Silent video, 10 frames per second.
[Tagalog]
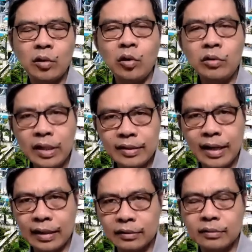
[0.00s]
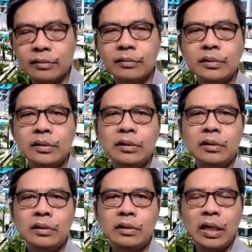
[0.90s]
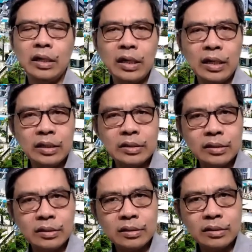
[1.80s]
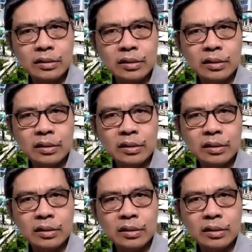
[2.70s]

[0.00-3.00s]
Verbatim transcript: only that in His